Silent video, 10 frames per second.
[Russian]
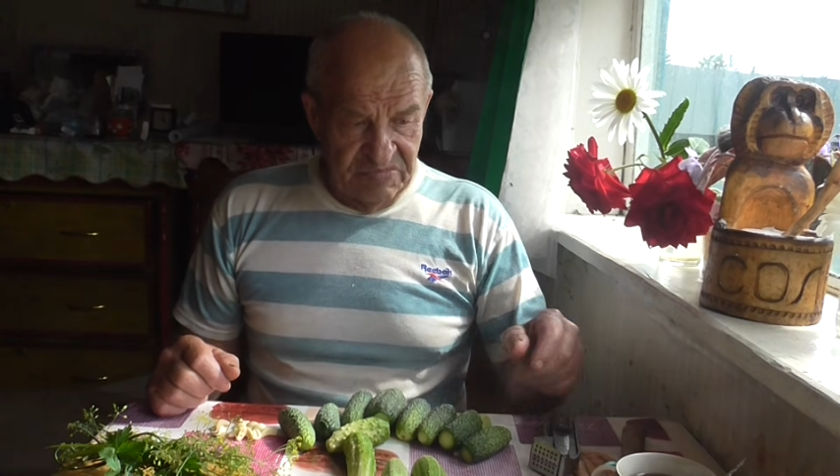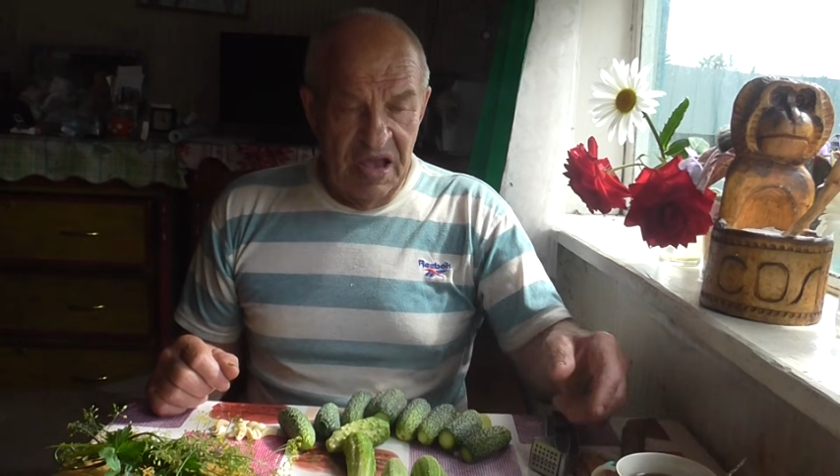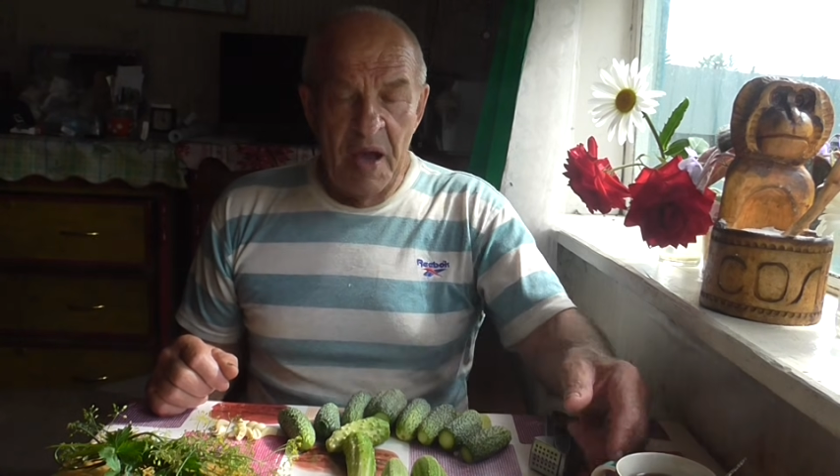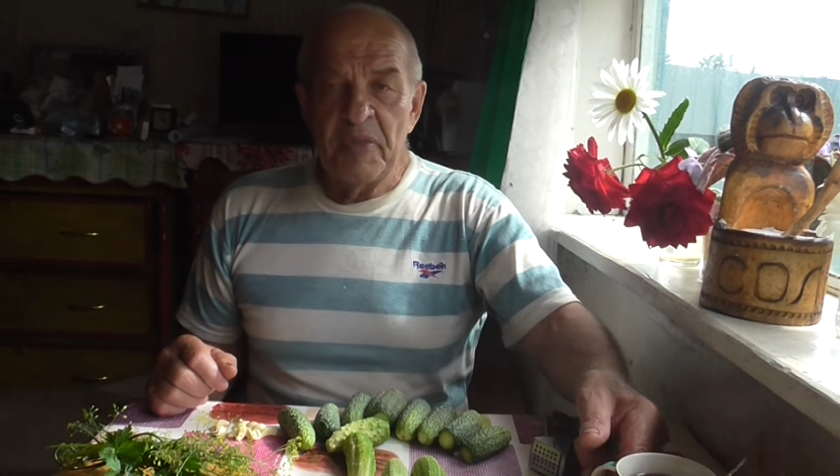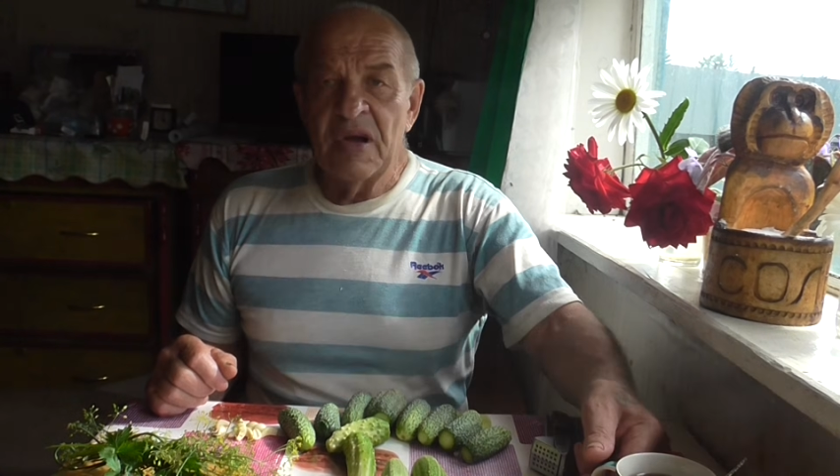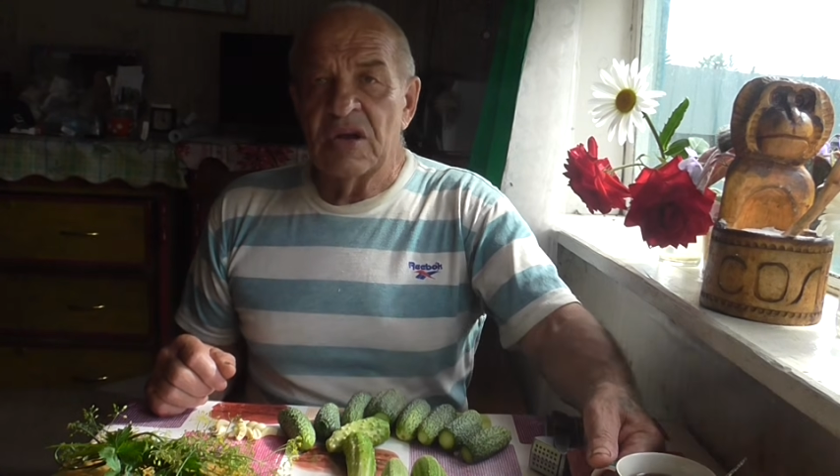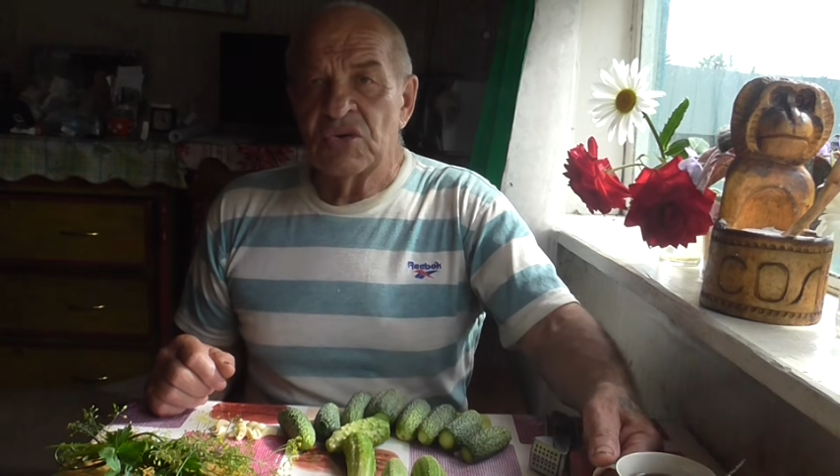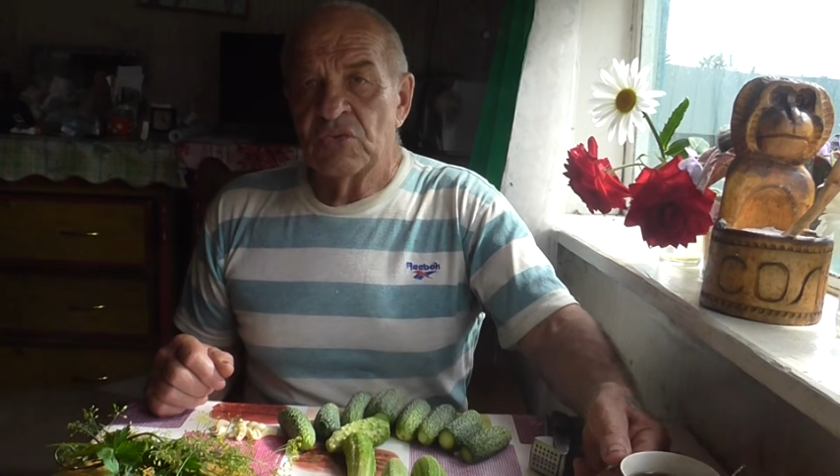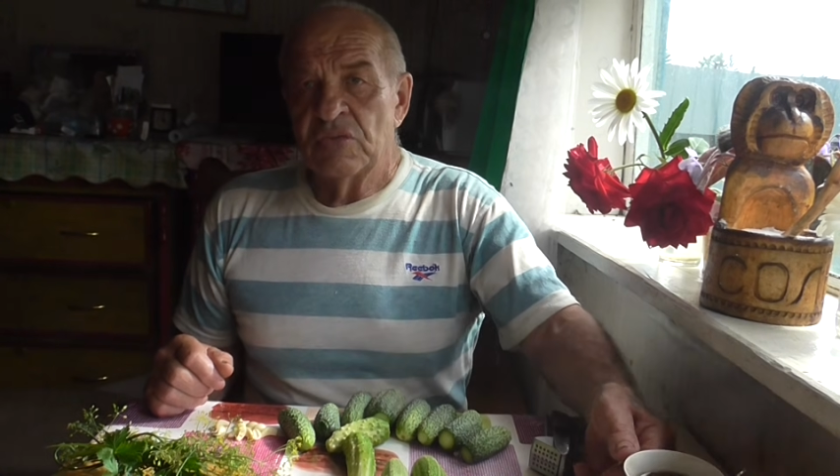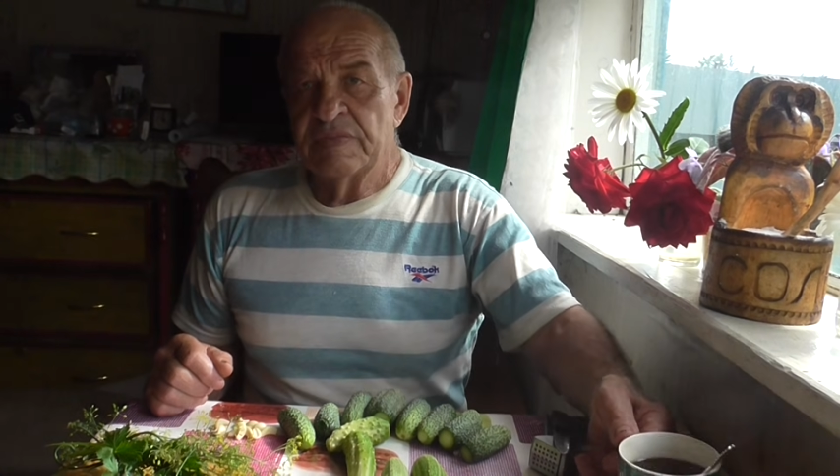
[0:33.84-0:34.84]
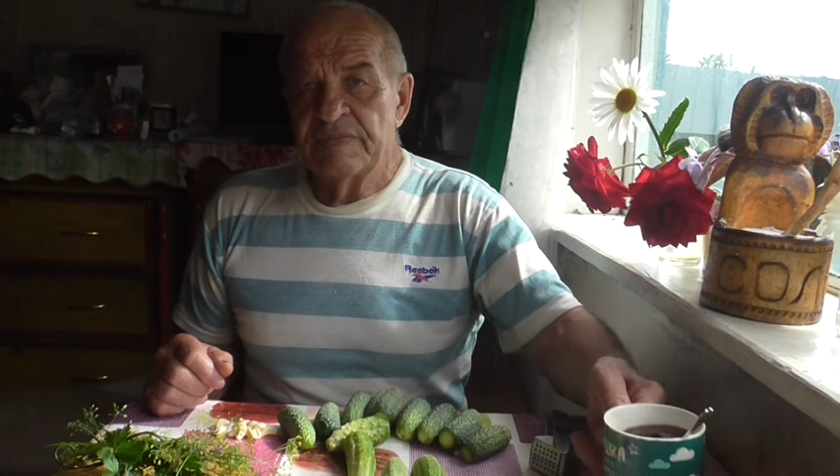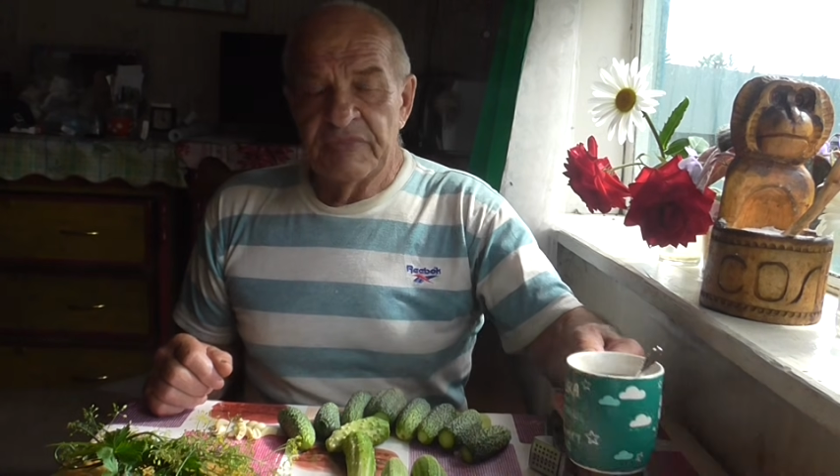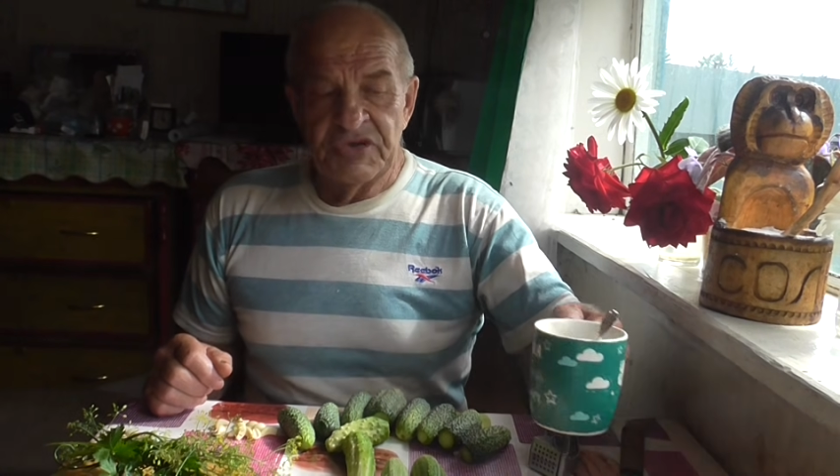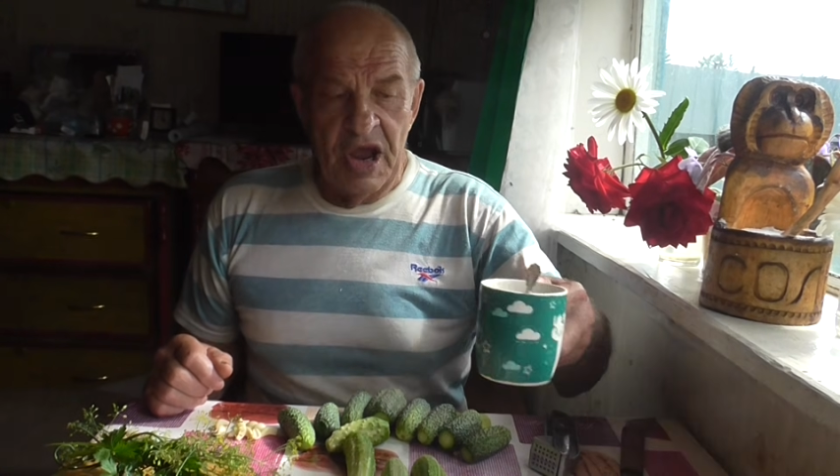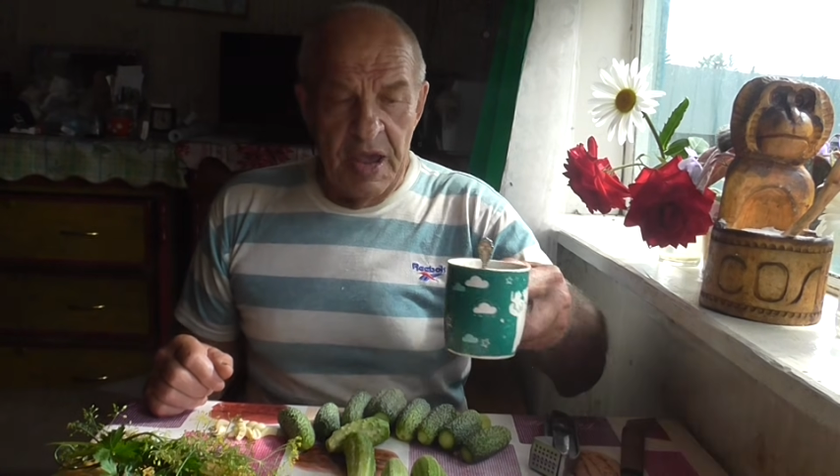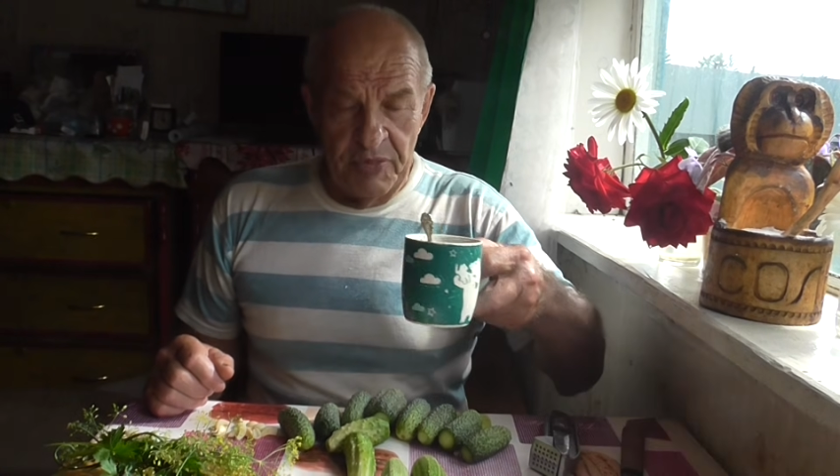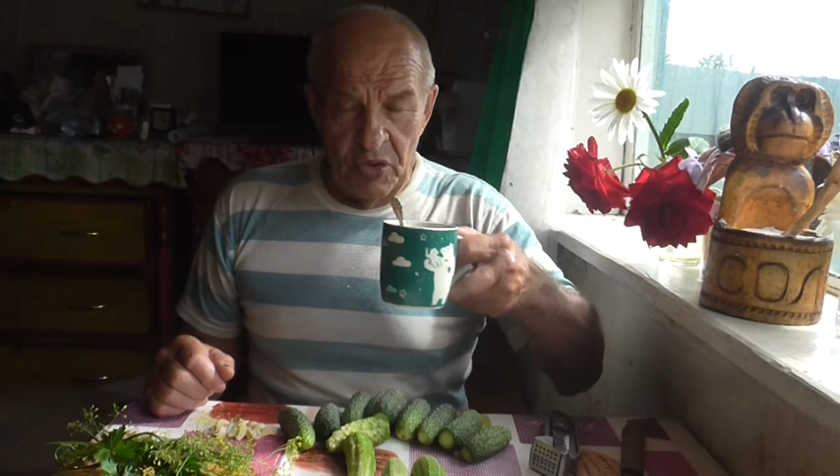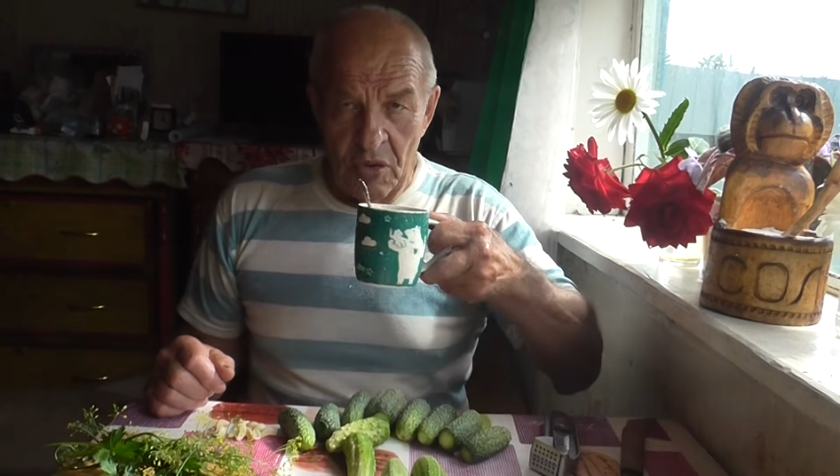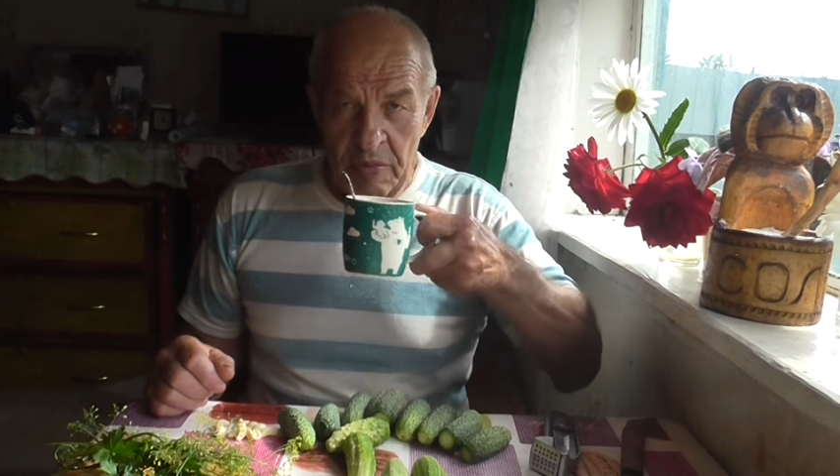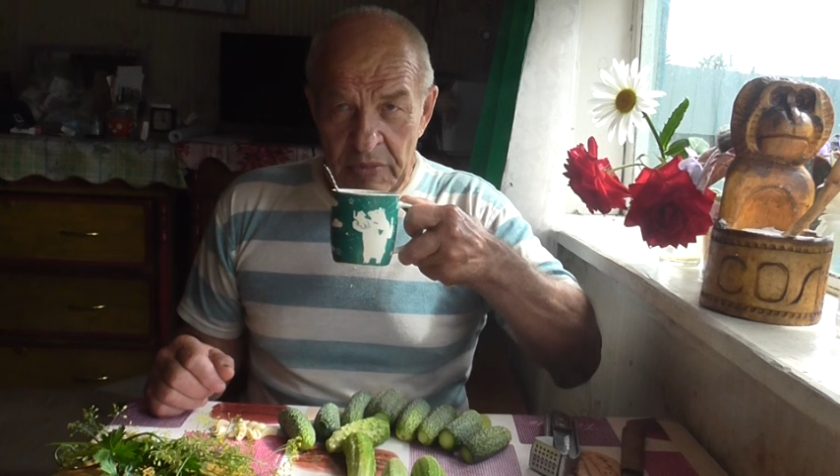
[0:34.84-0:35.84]
я покажу. Чай
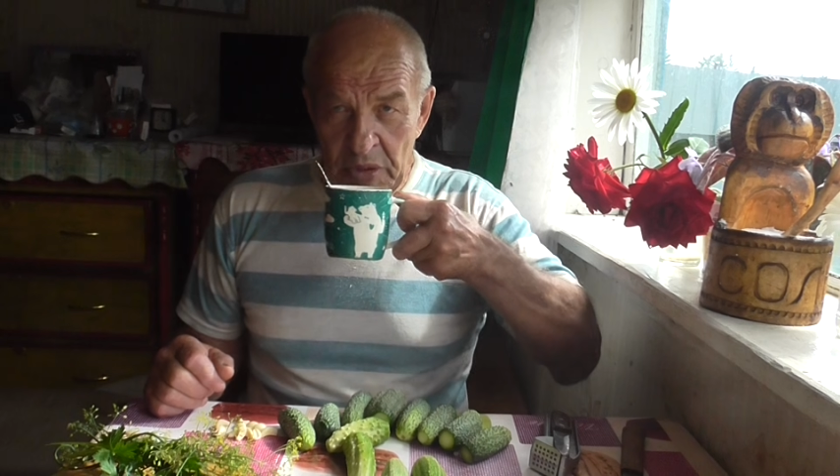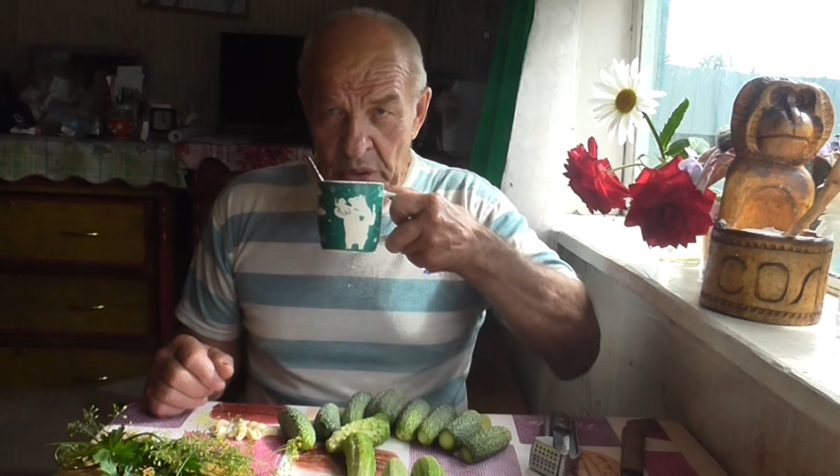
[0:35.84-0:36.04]
пьем.